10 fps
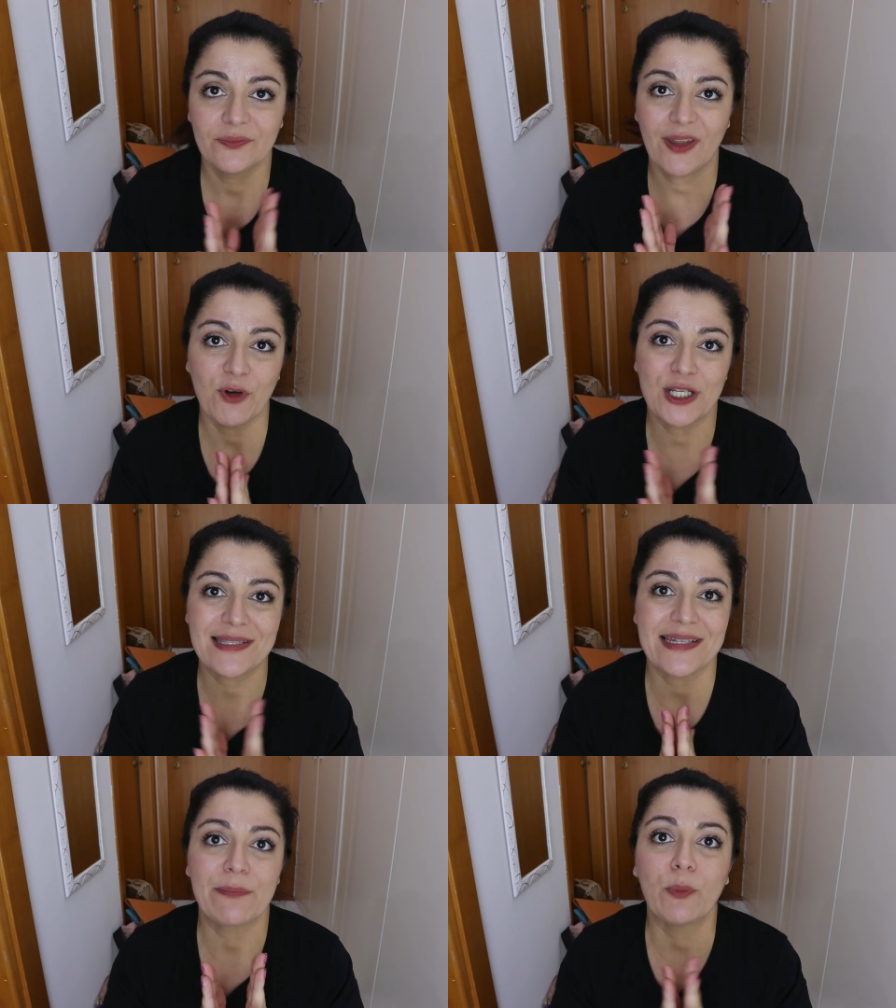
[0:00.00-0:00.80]
devo
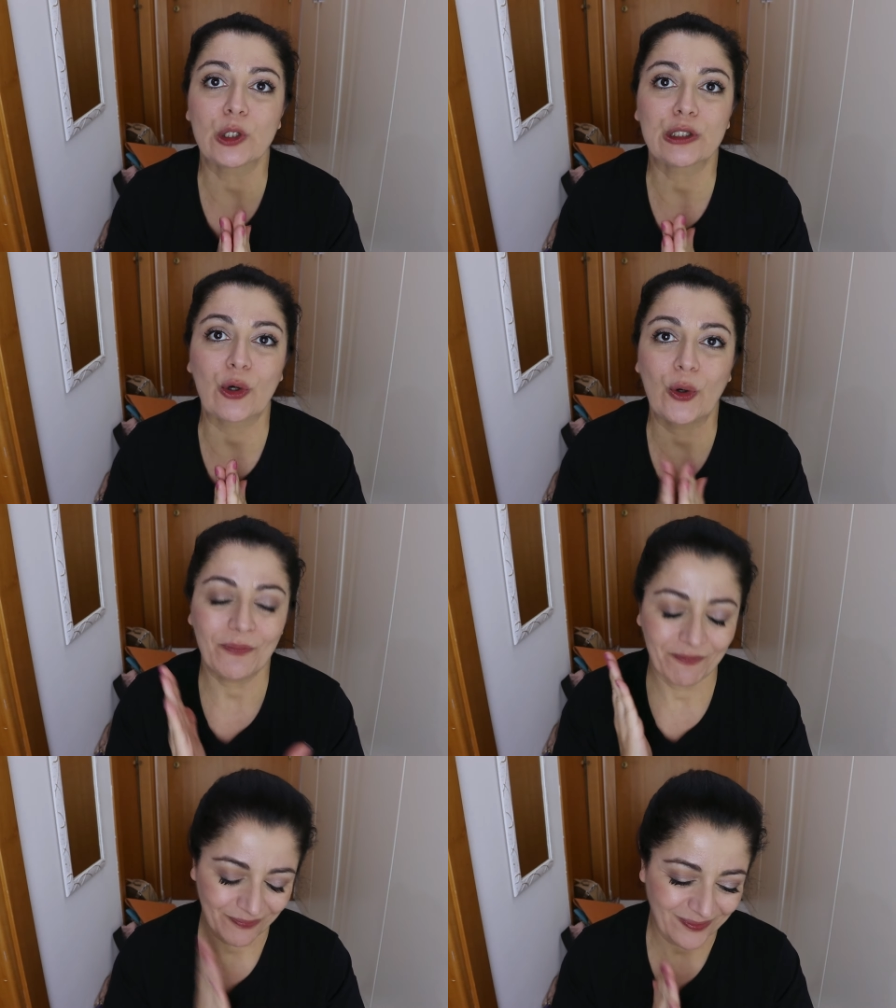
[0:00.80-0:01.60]
essere
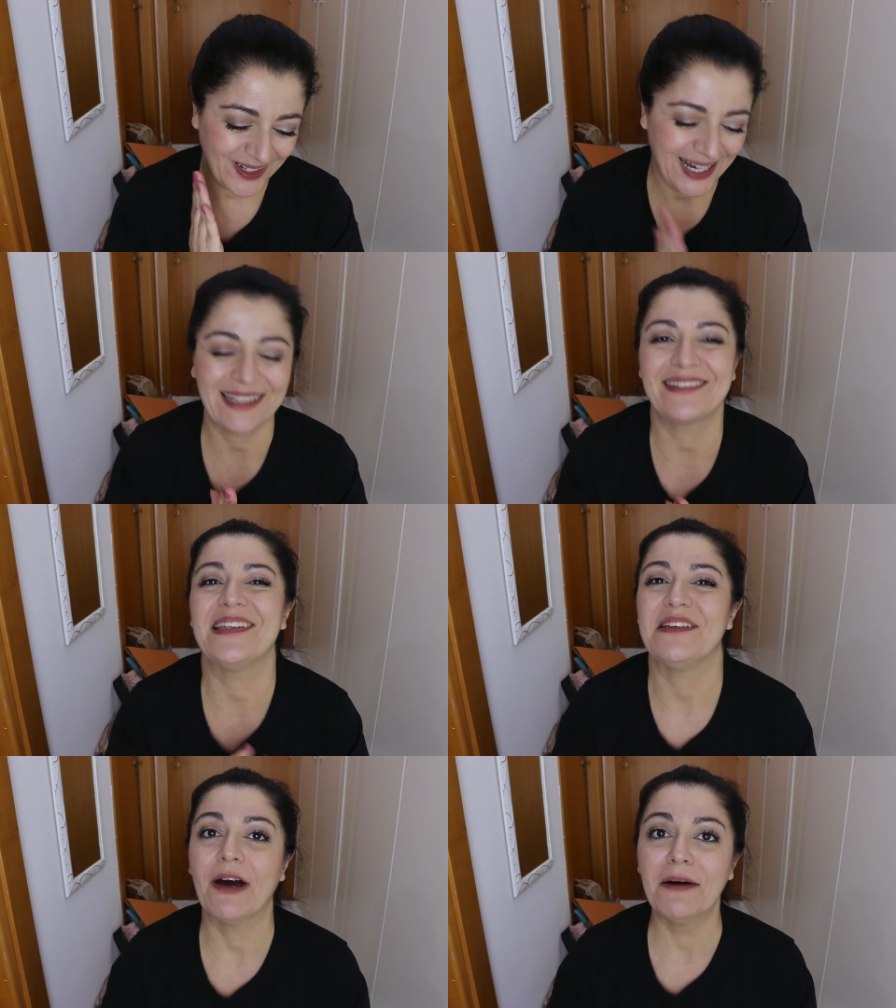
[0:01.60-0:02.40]
molto
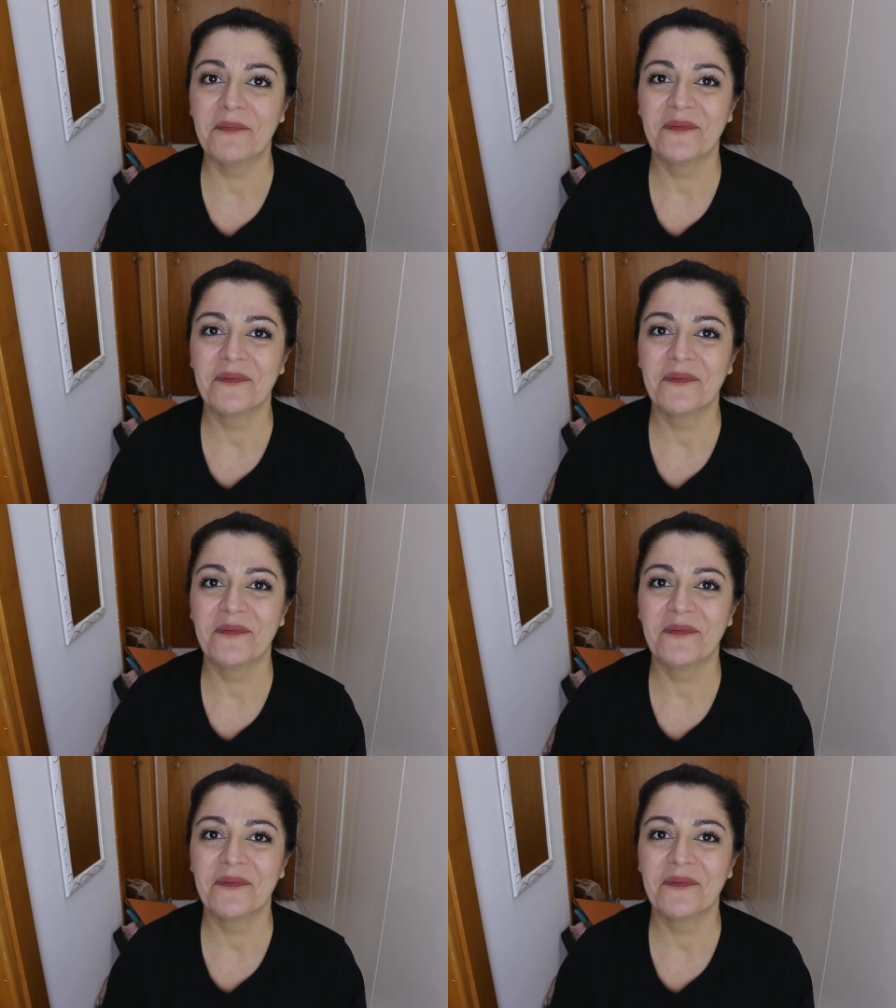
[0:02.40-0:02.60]
cattiva,